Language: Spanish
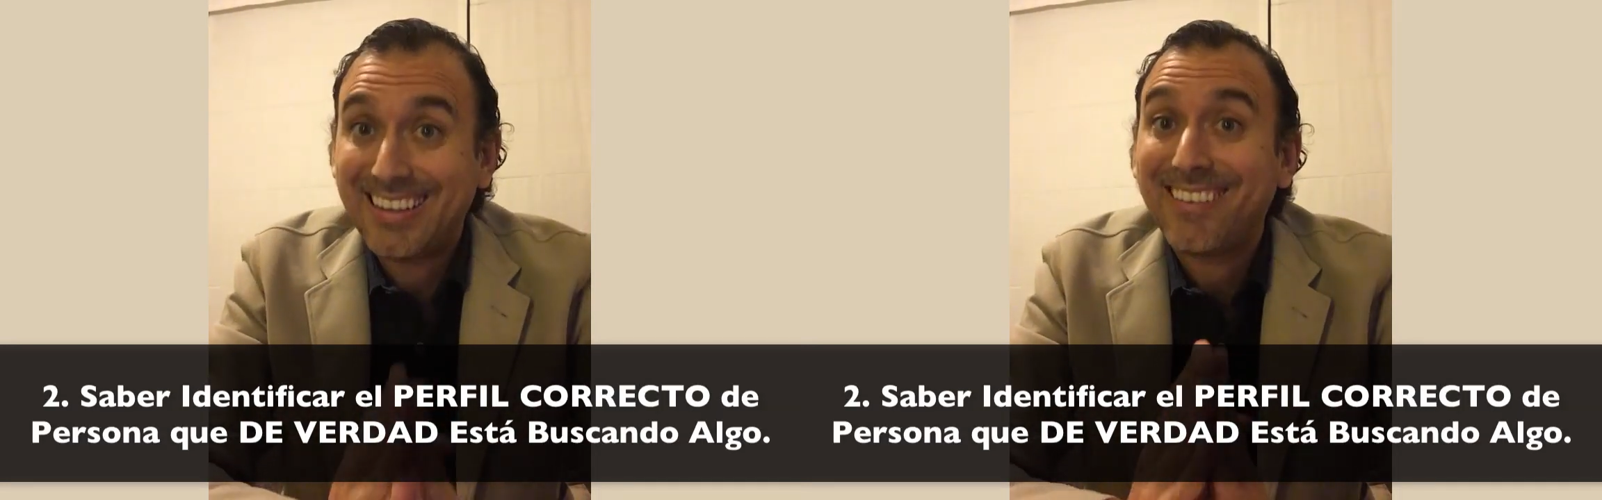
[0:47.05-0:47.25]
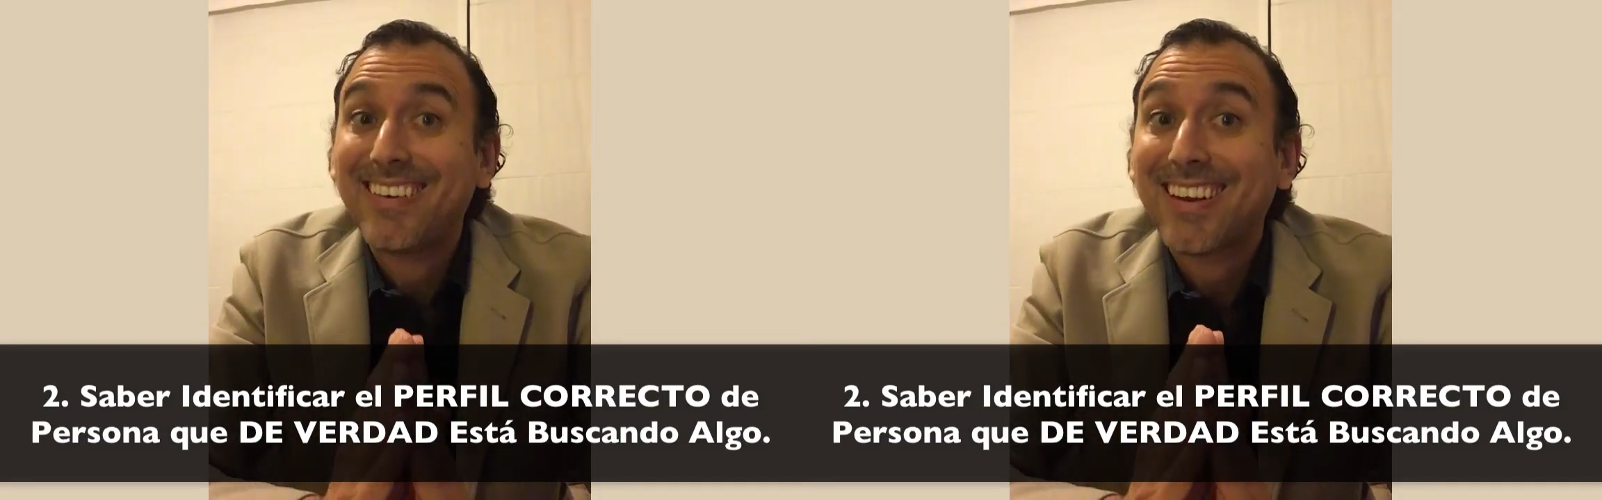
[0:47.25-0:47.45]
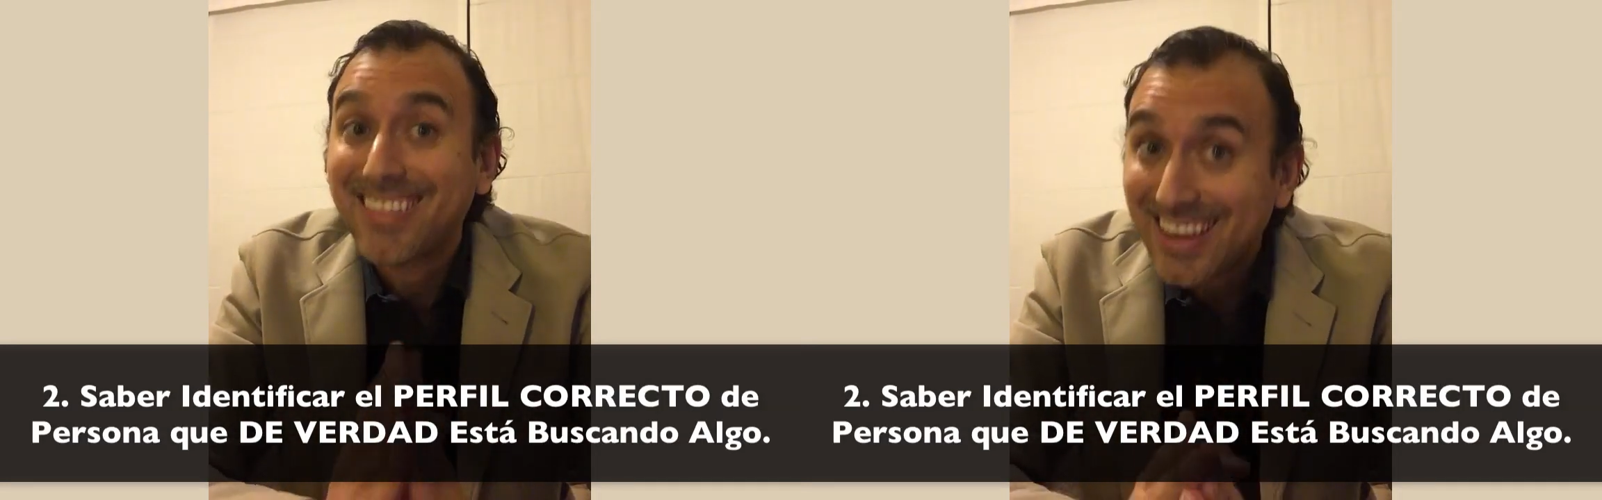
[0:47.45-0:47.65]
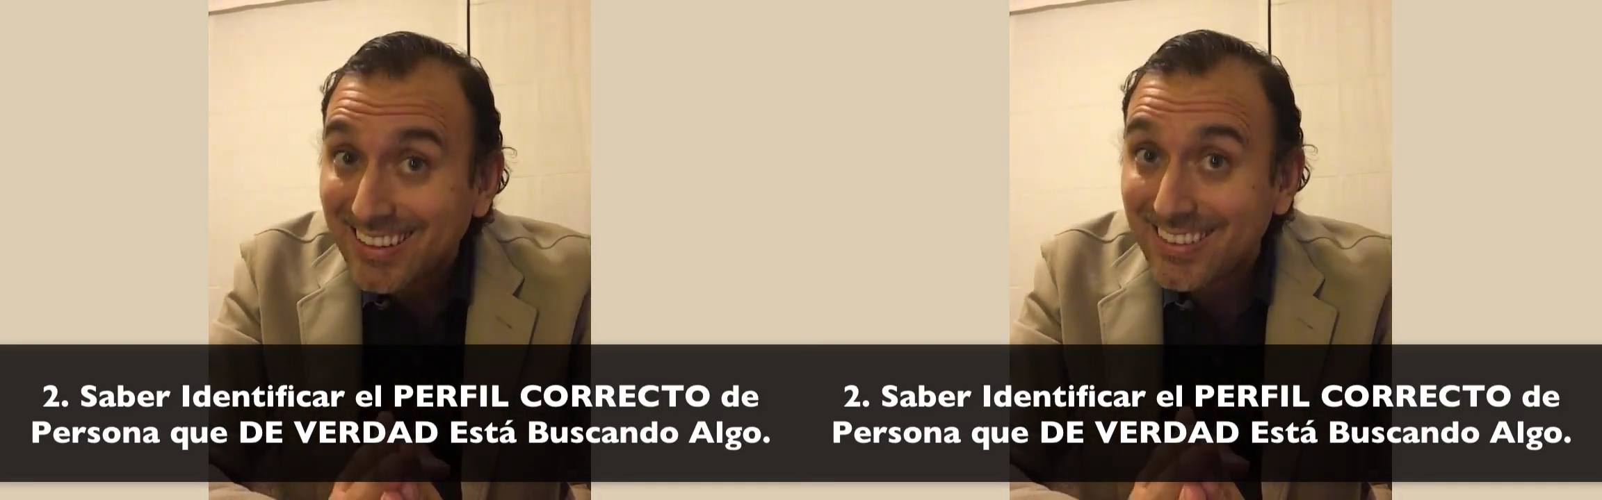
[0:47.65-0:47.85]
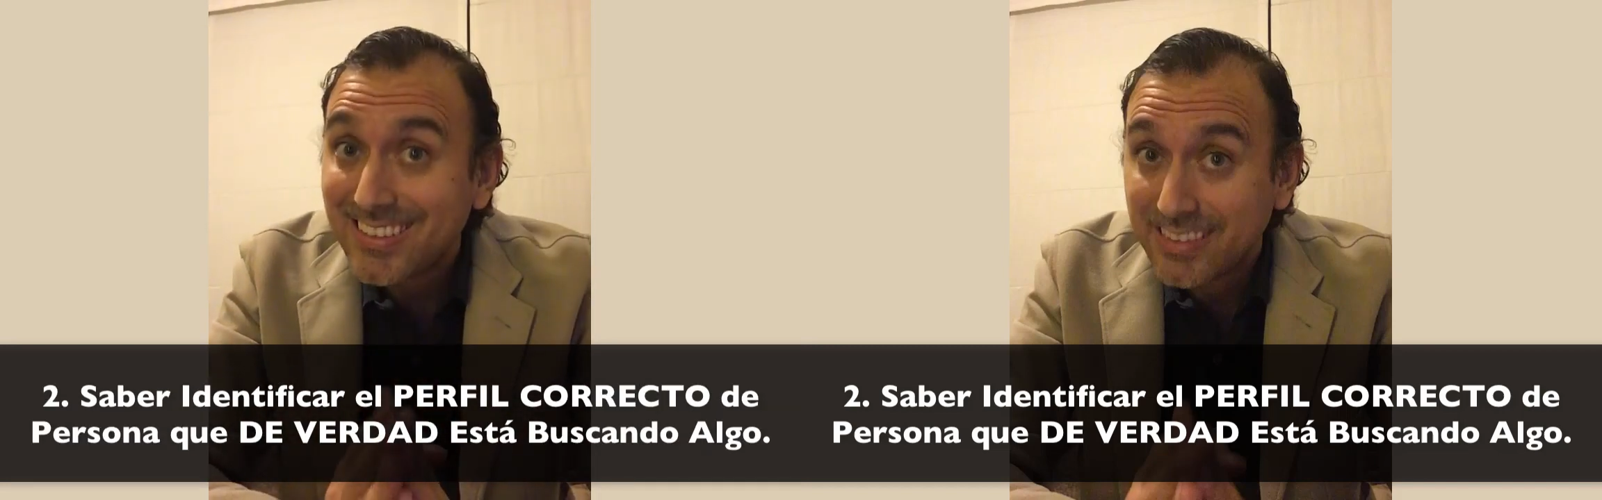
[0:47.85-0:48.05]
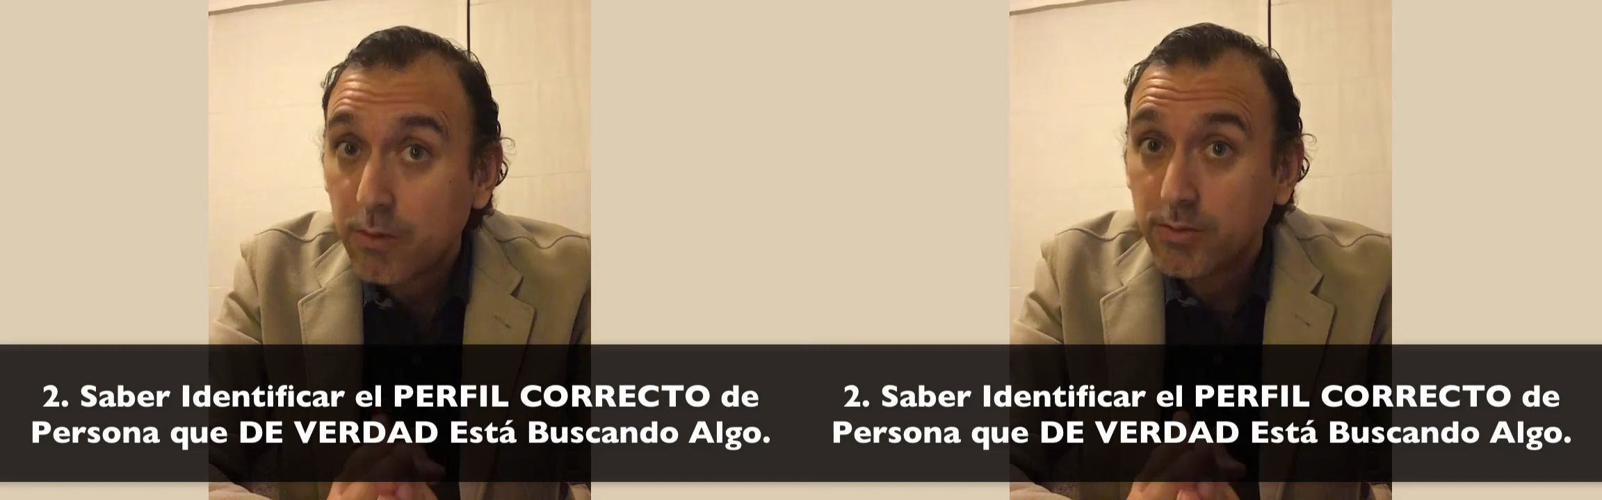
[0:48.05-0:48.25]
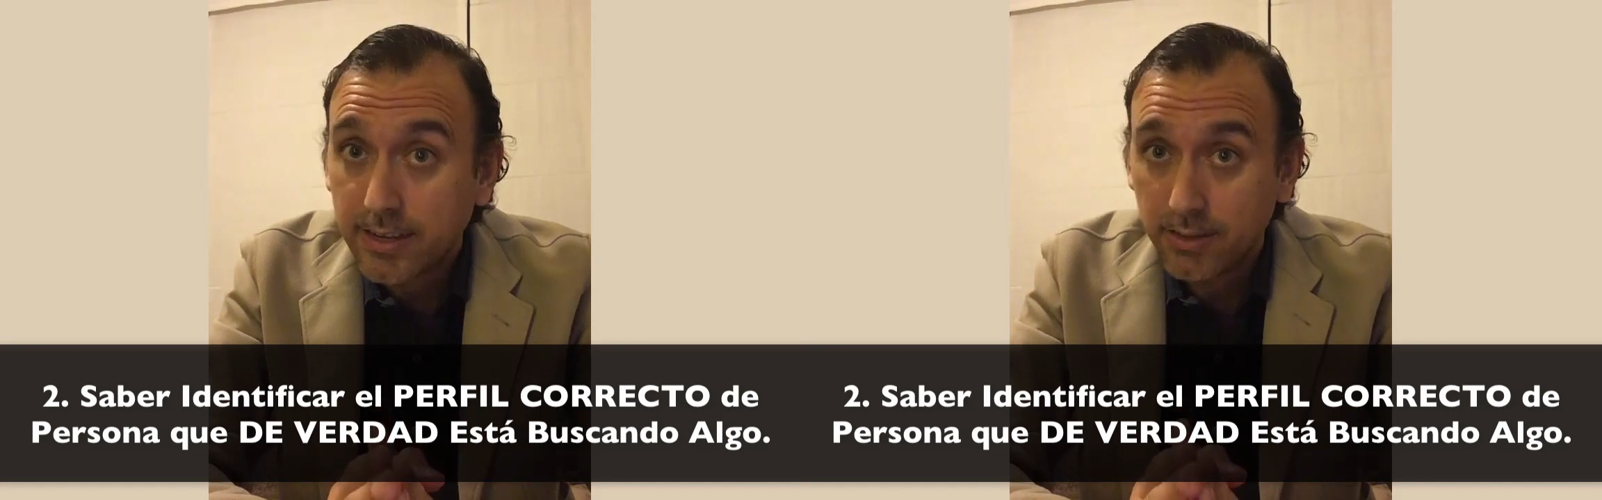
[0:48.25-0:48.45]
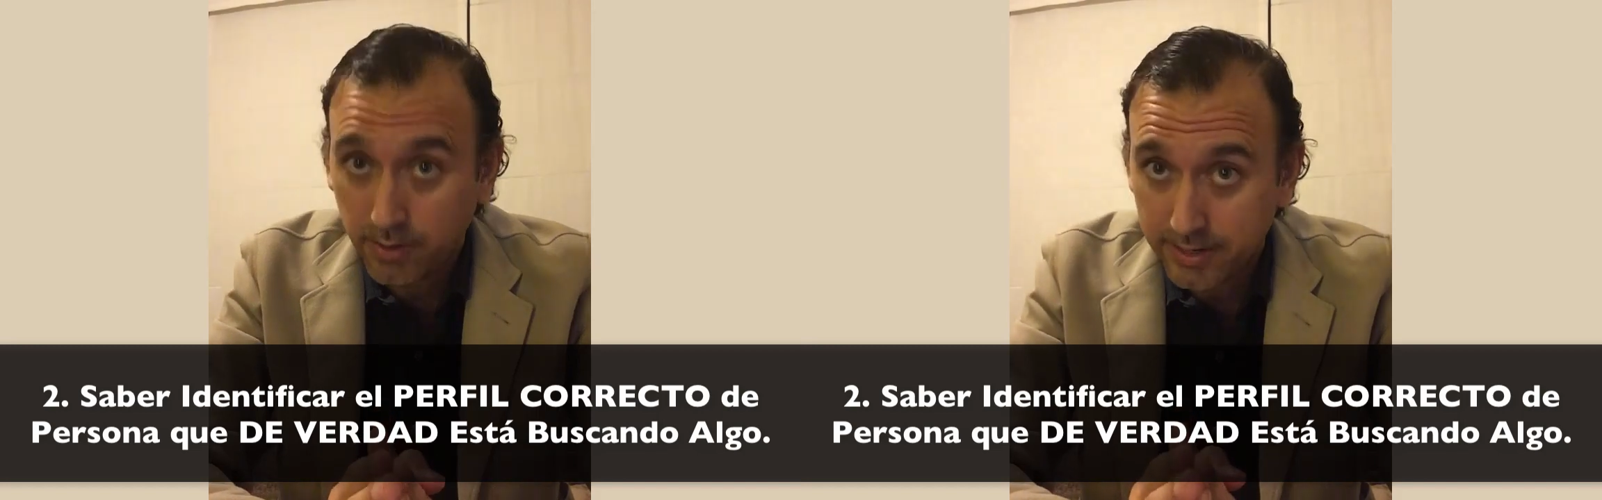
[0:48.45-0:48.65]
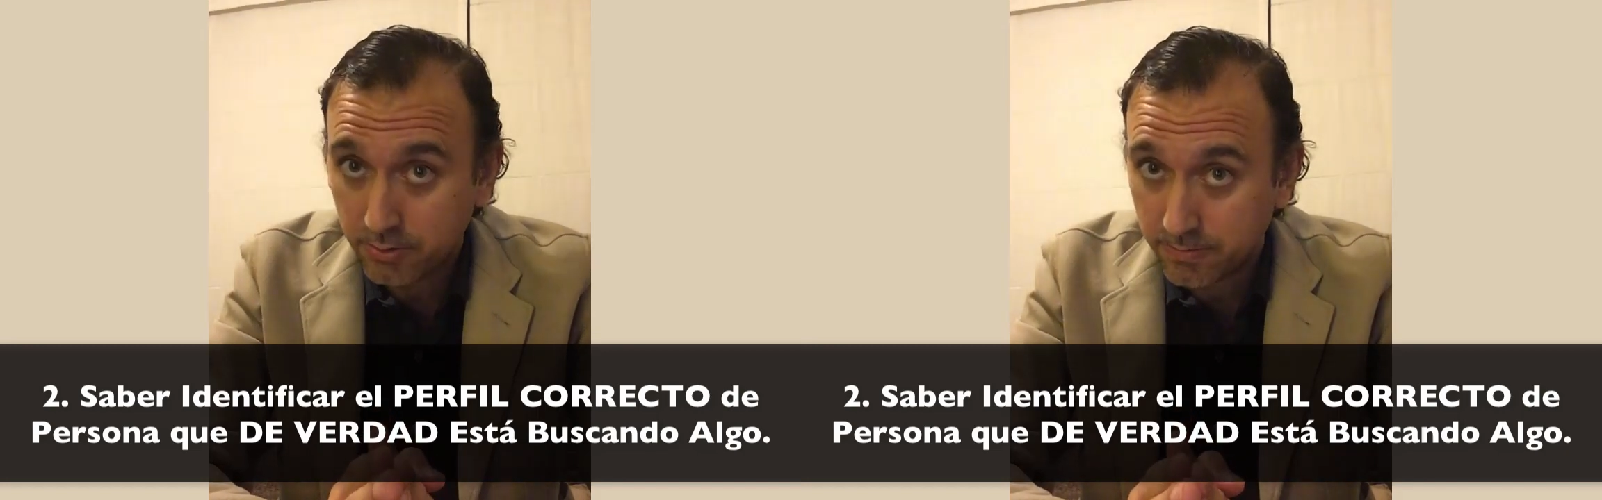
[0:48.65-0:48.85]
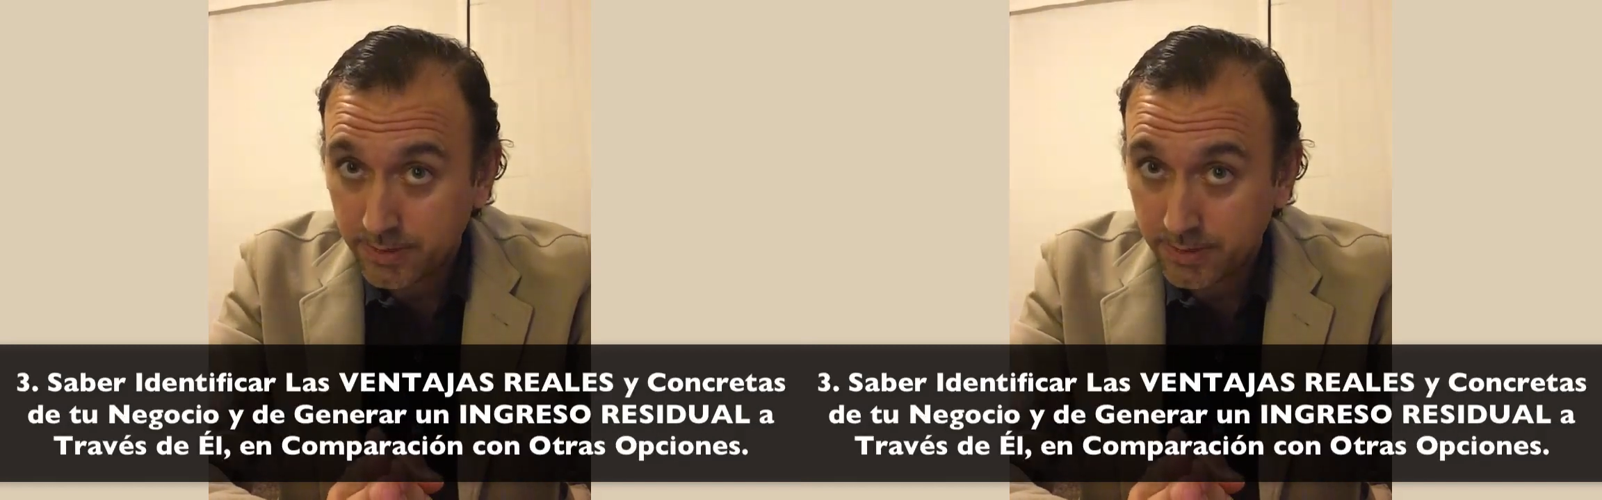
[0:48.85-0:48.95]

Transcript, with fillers: de verdad está buscando algo.